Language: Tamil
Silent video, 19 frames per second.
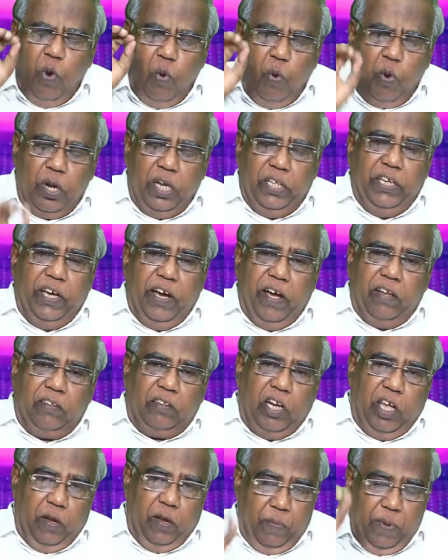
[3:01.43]
ஒவ்வொரு
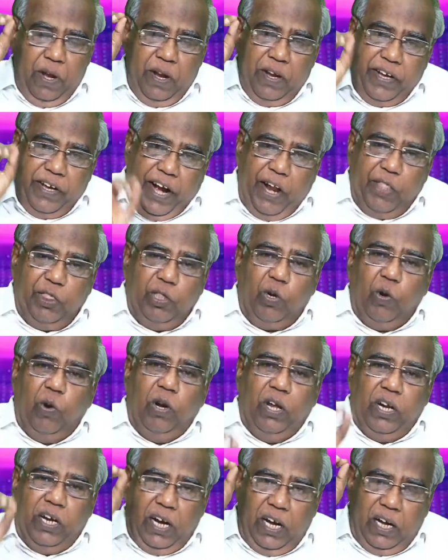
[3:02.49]
அதிகாரத்திலையும் நடந்து
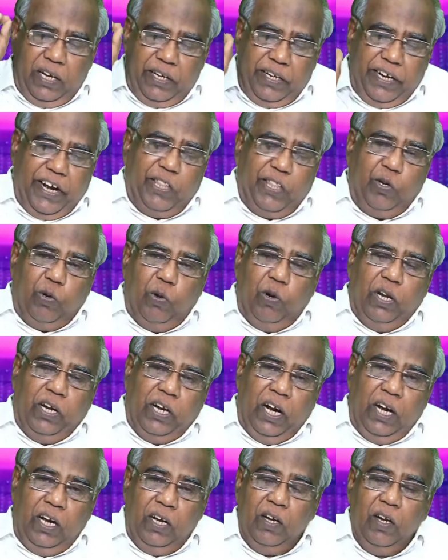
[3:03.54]
கொள்ளுங்கள் நடந்து
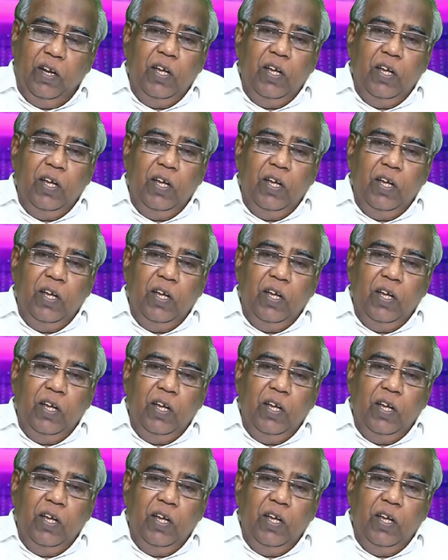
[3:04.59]
கொள்ளுங்கள்